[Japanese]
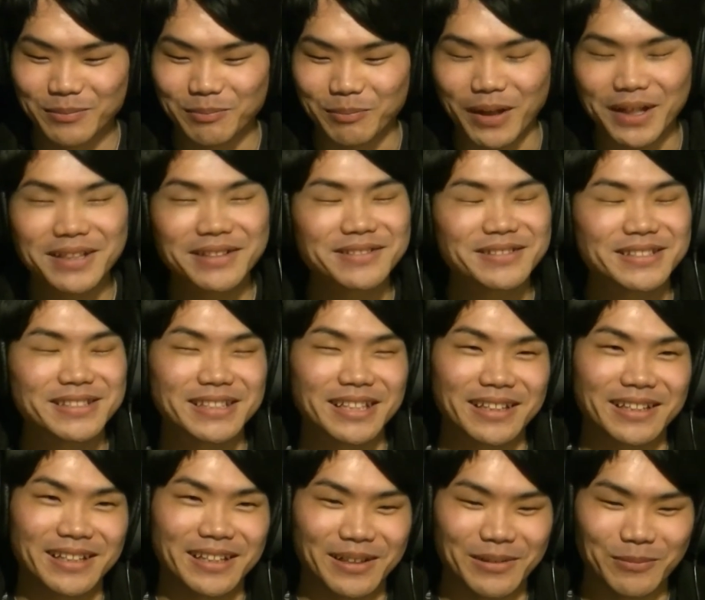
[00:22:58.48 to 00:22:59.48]
パニクっ
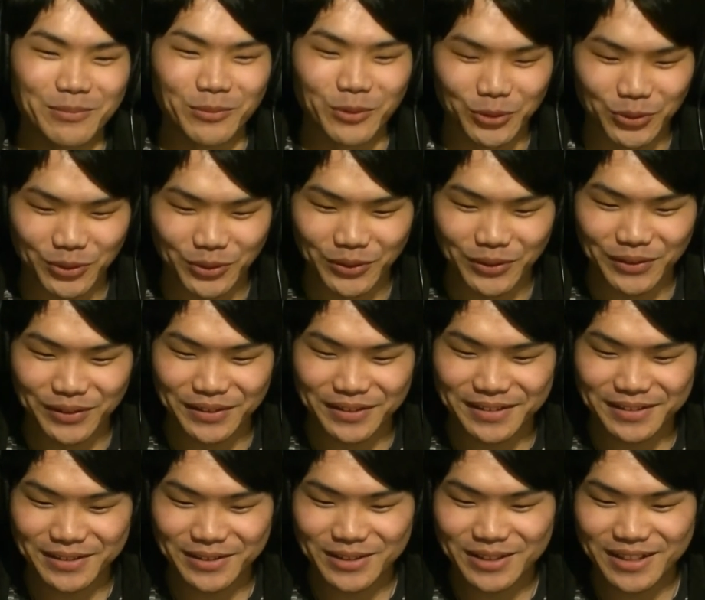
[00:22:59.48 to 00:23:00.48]
ちゃってもっと
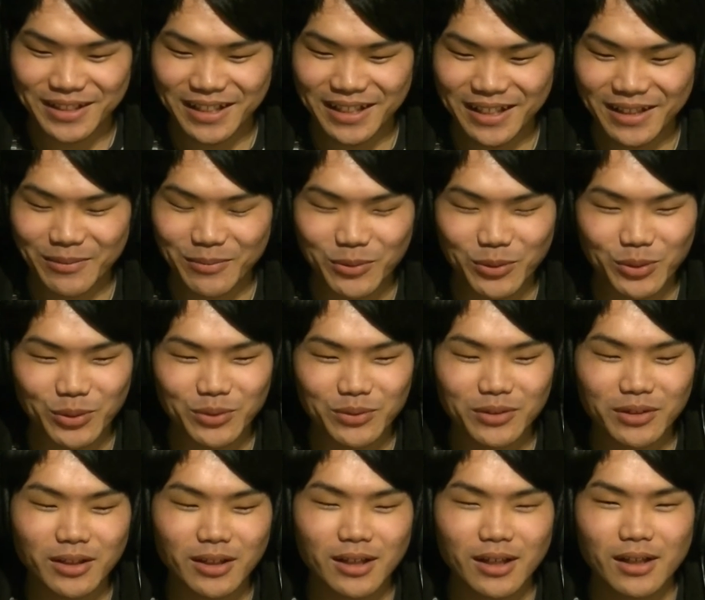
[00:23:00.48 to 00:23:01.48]
そしてもう本
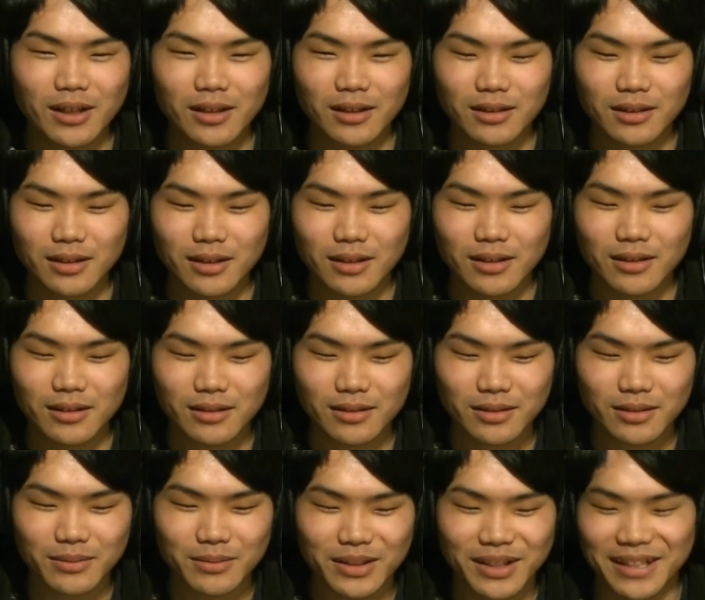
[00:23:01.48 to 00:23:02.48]
当に「あは
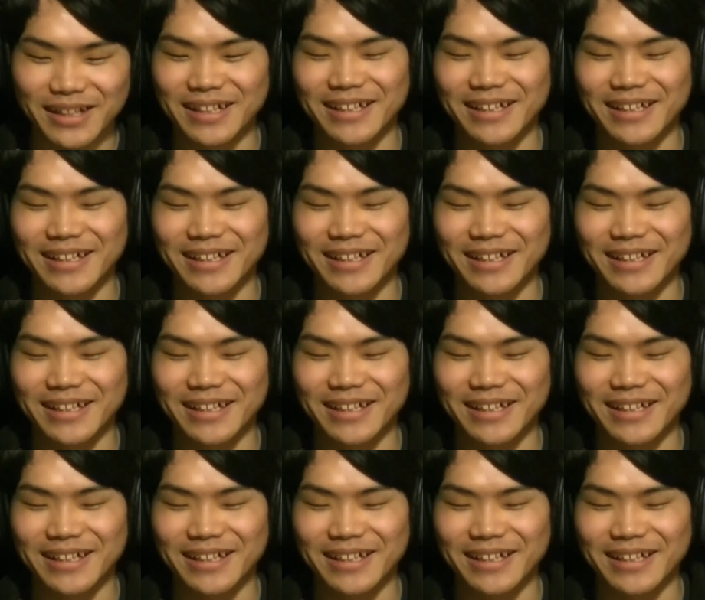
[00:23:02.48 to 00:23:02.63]
い」みたい